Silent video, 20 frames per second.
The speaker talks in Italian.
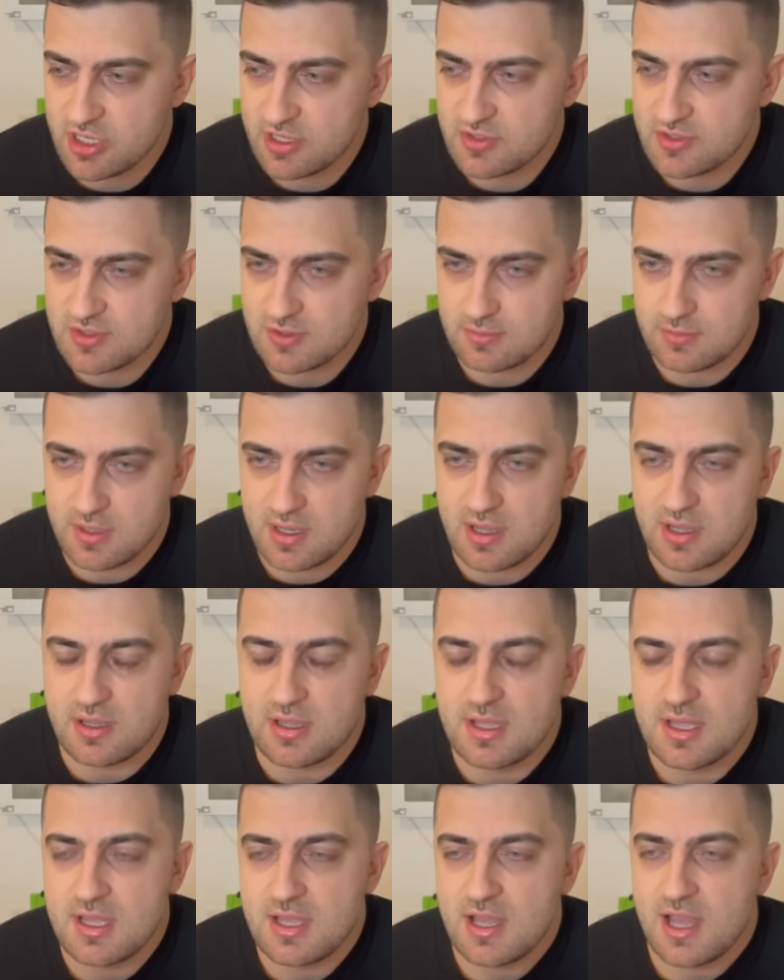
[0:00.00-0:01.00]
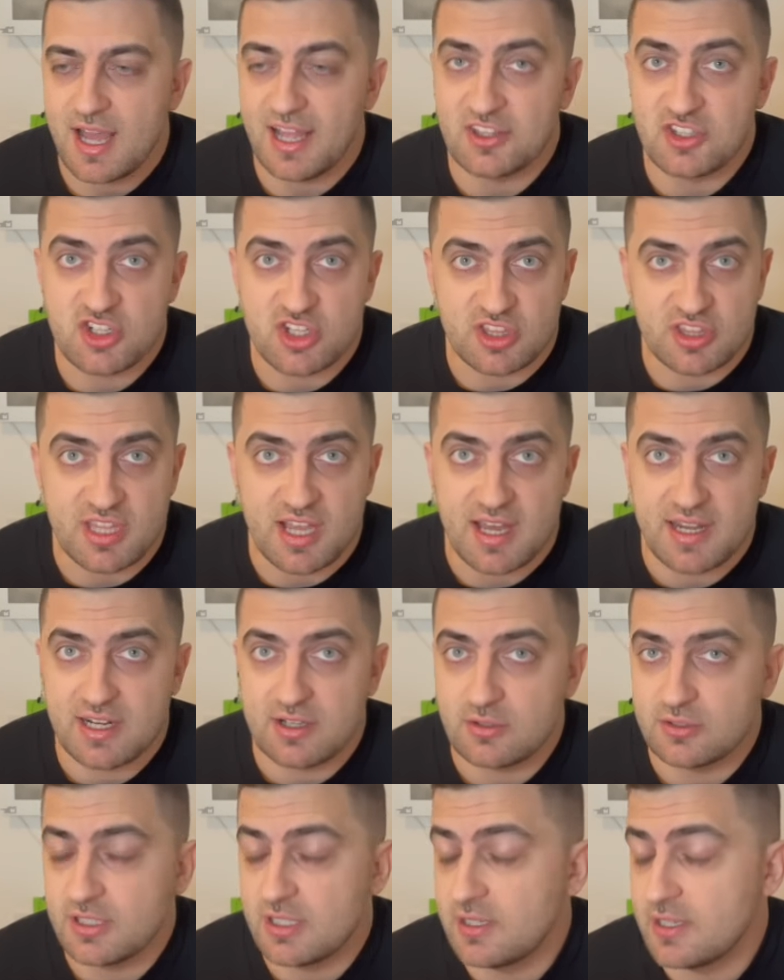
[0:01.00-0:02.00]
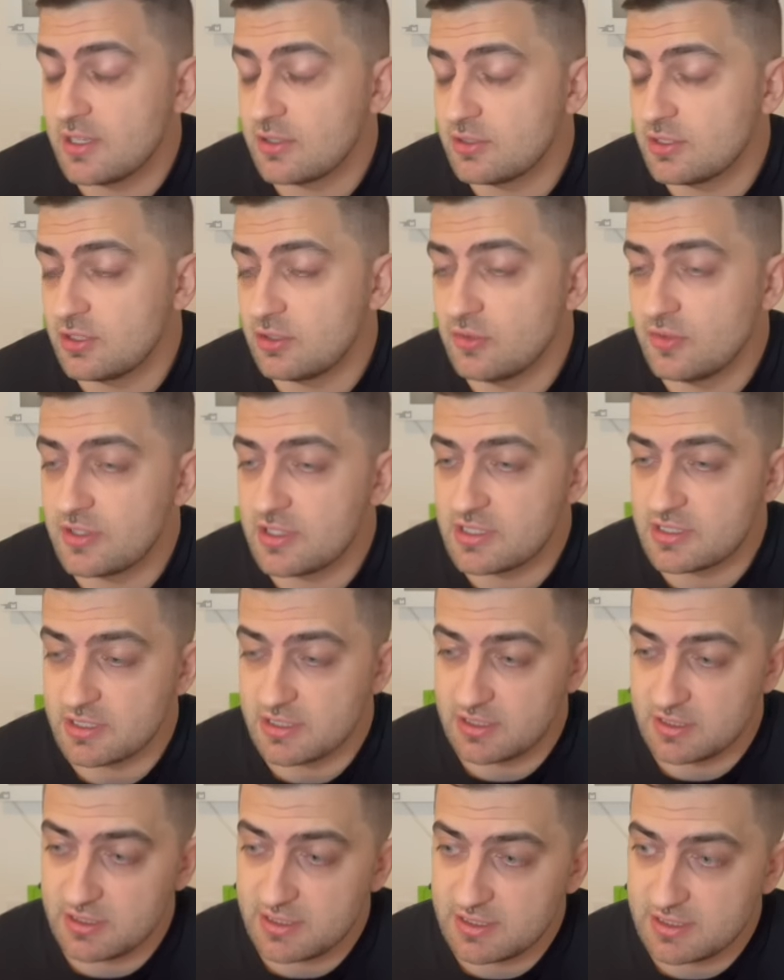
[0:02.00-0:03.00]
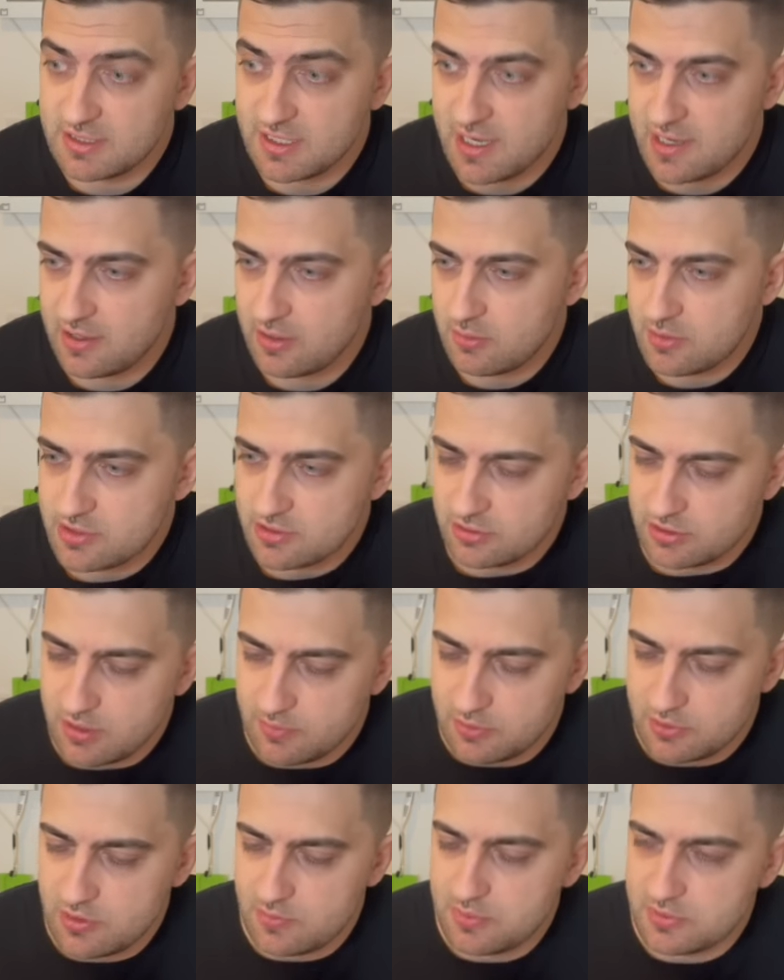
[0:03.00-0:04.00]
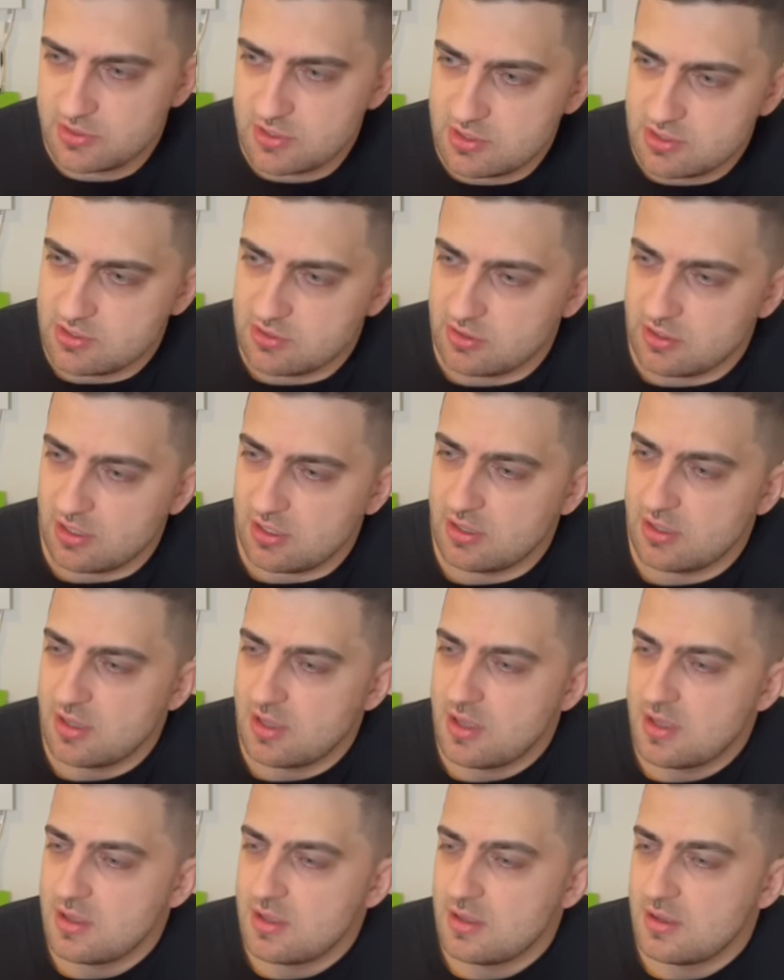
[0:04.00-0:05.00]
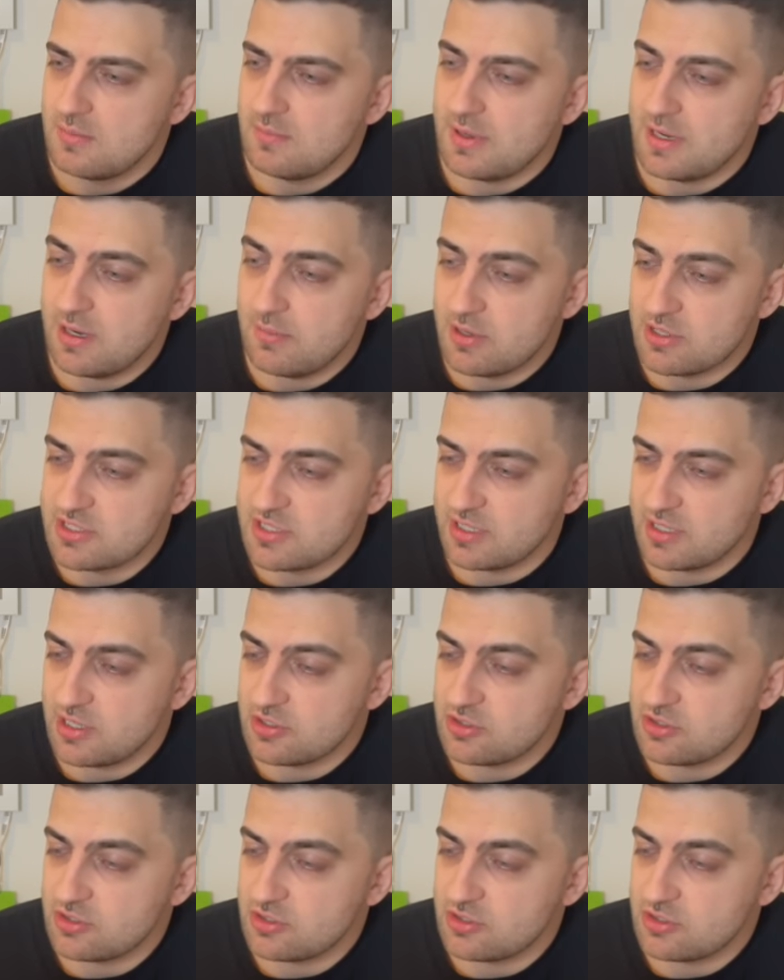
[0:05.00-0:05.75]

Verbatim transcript: insomma, accettare con il nero di dover eh, entrare in questo tipo di posizione. Ma la mossa che ha